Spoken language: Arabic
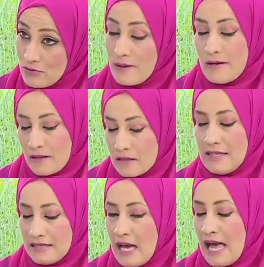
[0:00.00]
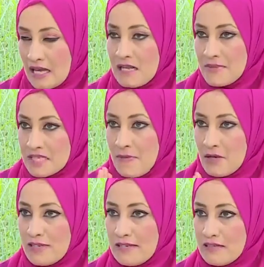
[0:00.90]
آه، يعني اقل من
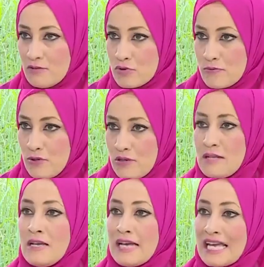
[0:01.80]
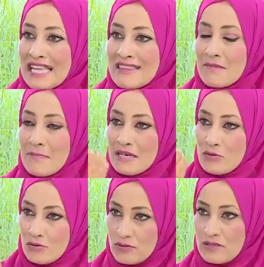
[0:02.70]
37 اسبوع قد ما
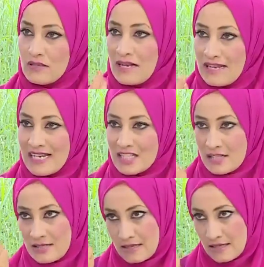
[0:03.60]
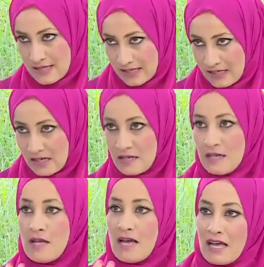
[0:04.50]
يكون اللاج صغير
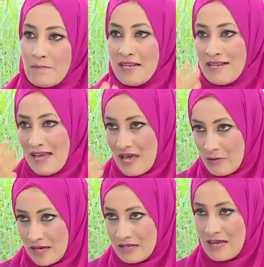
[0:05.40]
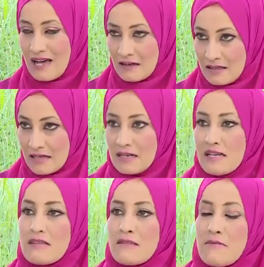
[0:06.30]
قبل الأوان أكثر
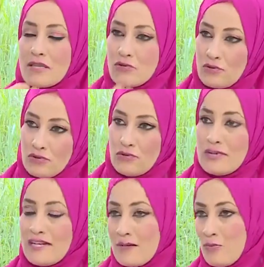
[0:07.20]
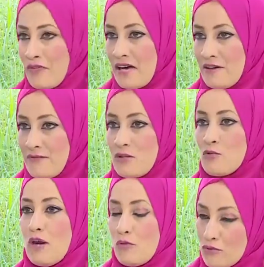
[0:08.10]
قد ما تكون هناك مضاعفات
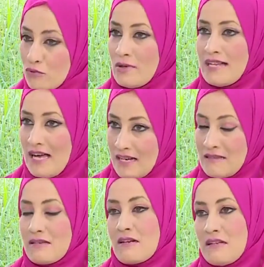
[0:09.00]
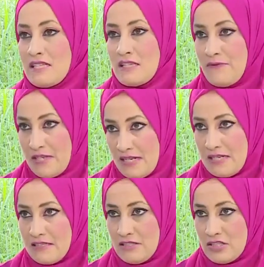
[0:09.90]
وخطورة أكثر للطفل
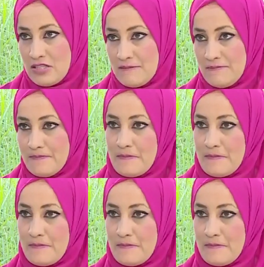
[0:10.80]
الخديج نعم احنا